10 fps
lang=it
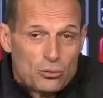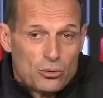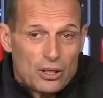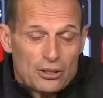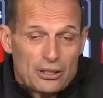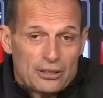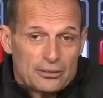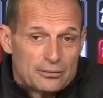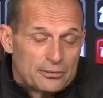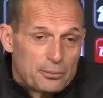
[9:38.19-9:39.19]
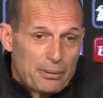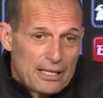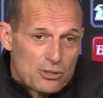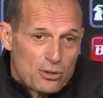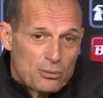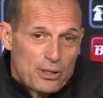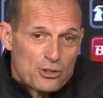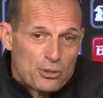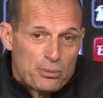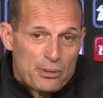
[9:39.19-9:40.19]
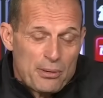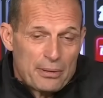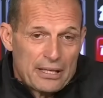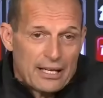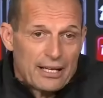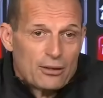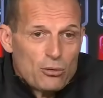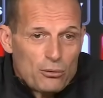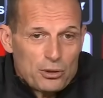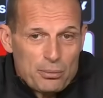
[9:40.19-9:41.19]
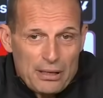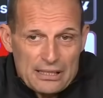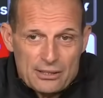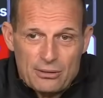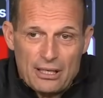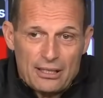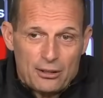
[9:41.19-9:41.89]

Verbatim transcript: quello di Pasqua lo mangio prima perché l'uovo di Pasqua